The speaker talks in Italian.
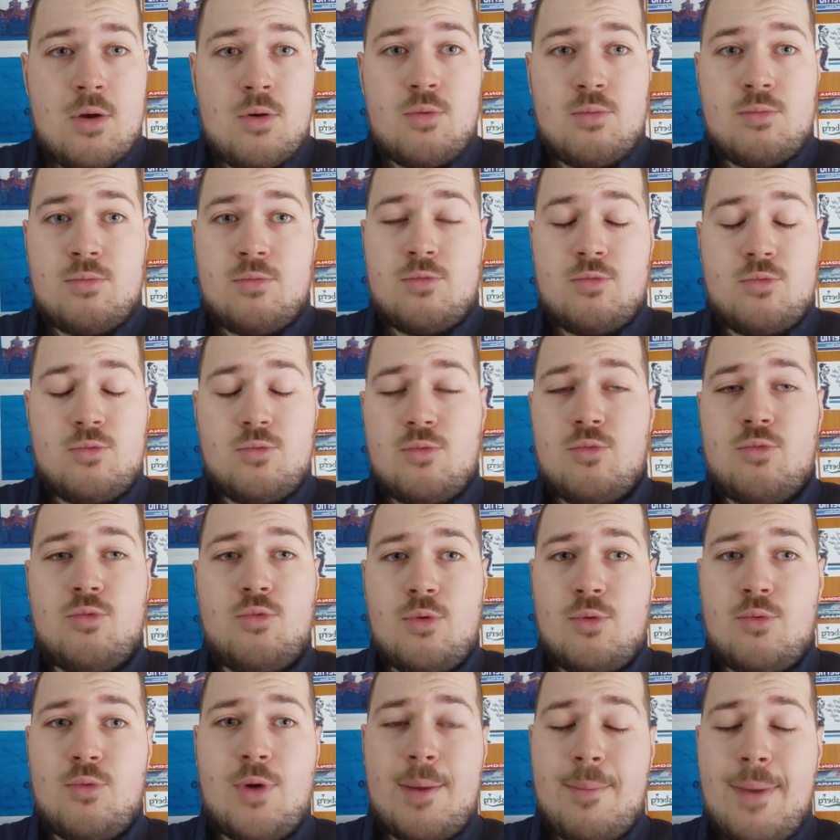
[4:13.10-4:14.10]
un,
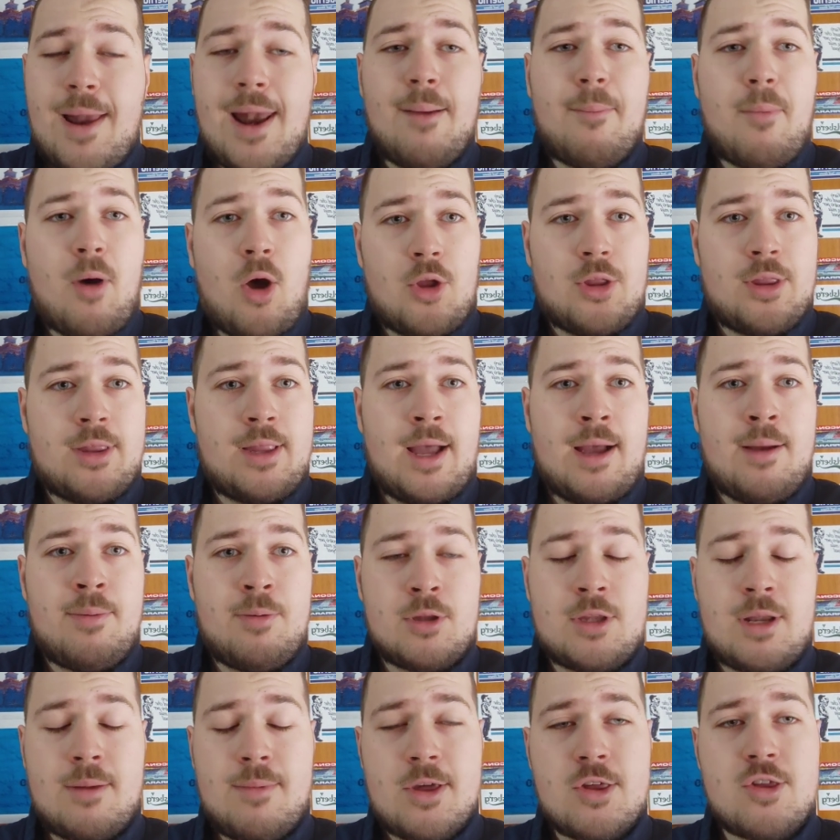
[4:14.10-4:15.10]
una bella botta,
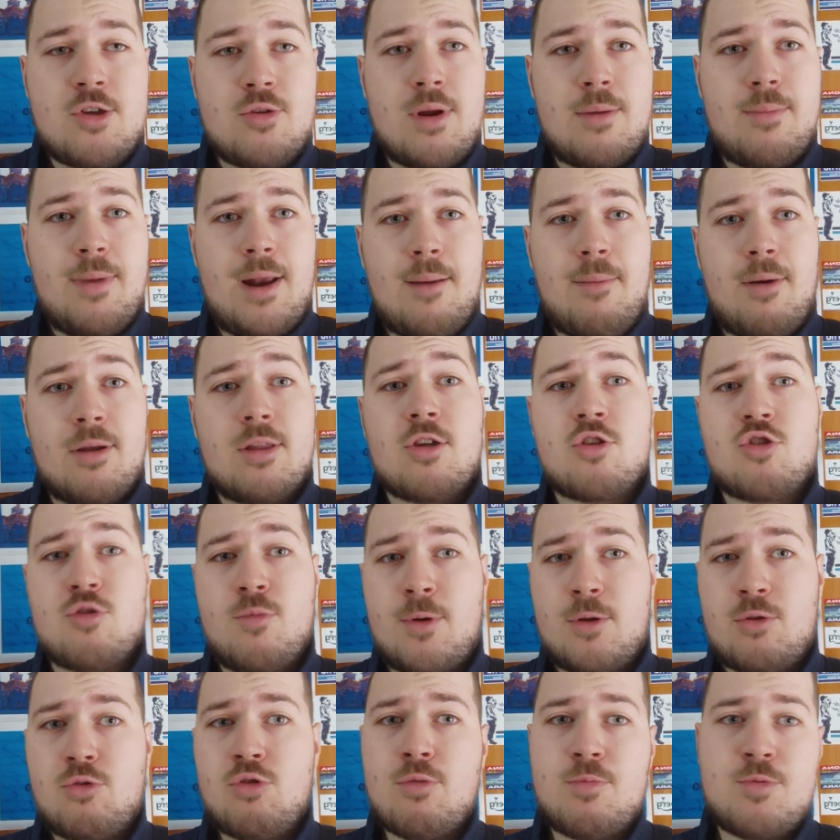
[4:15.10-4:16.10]
potrebbe essere una bella botta
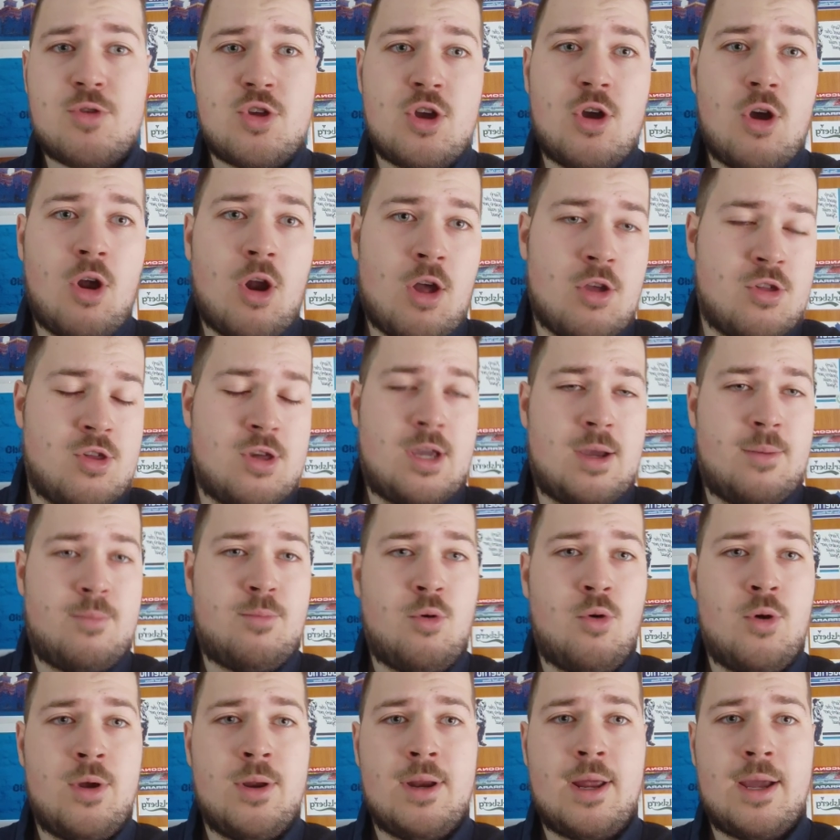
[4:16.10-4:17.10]
soprattutto psicologica
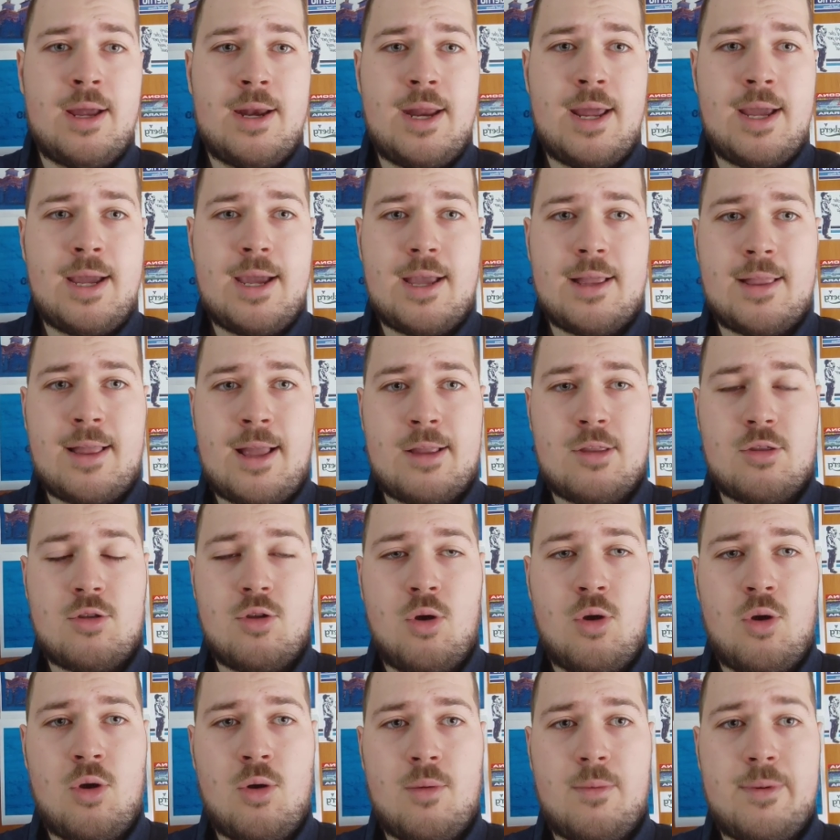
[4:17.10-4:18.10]
poi, neanche
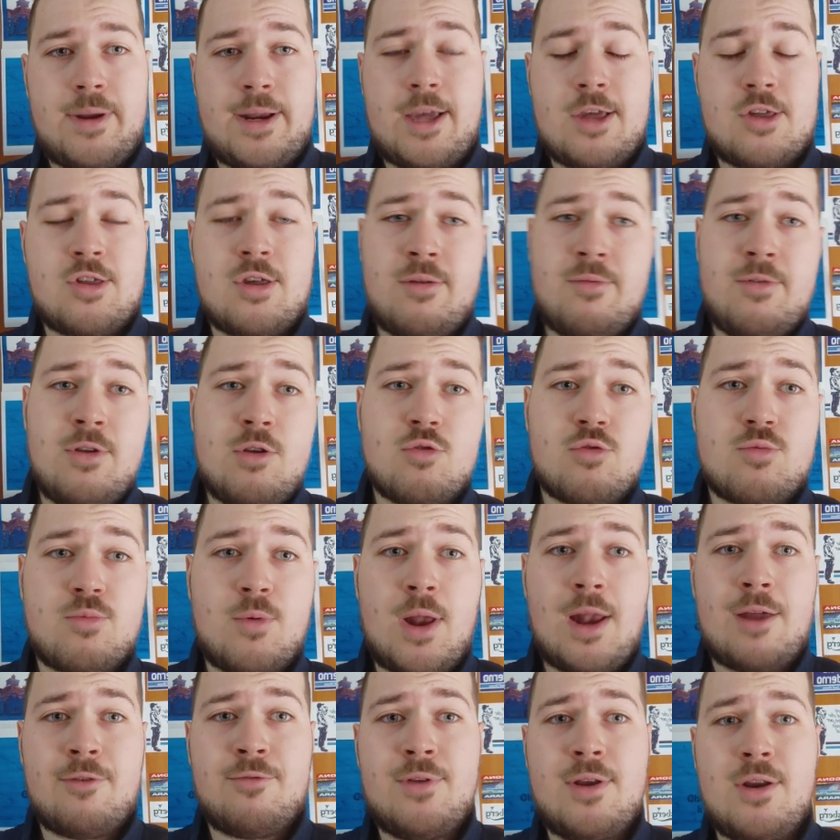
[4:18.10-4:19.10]
tanto perché se il virus
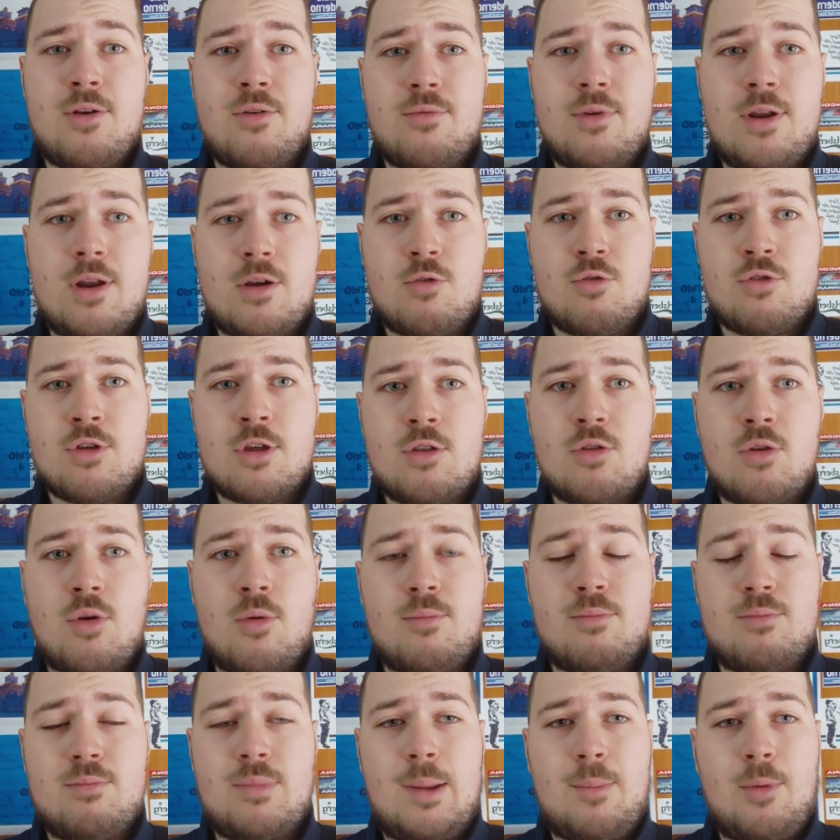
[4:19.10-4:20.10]
poi alla fine non viene
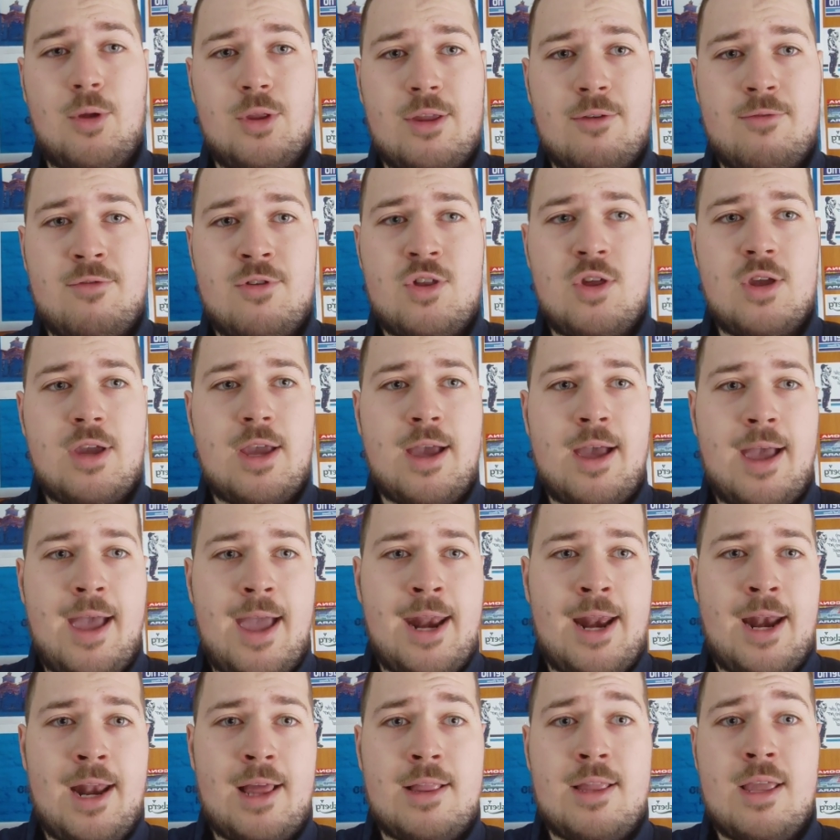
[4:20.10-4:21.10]
accusato la botta fisica è
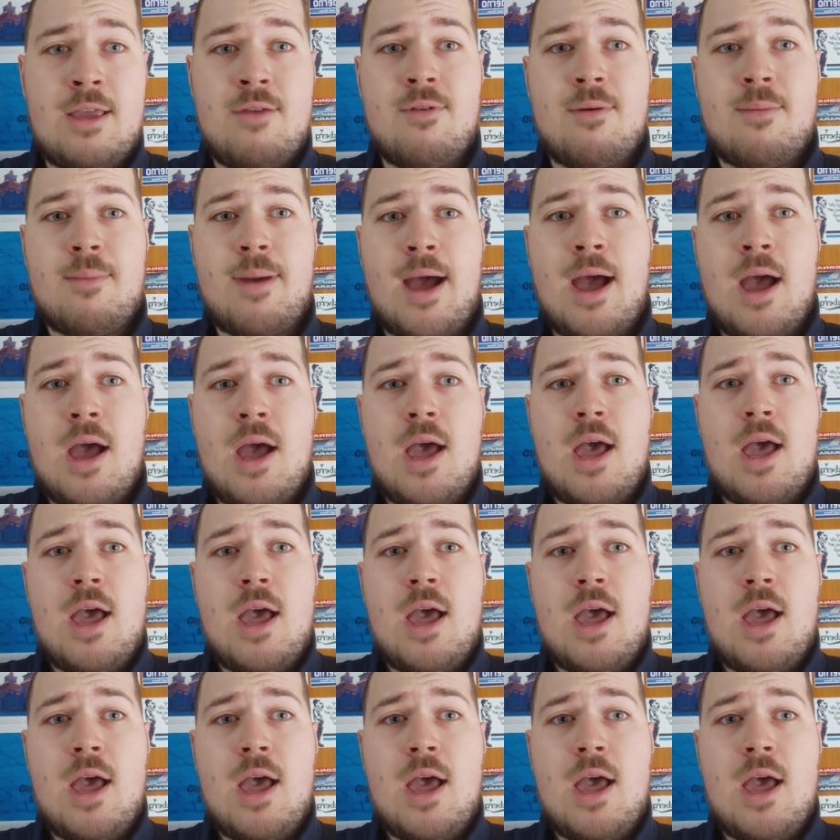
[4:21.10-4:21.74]
relativa ma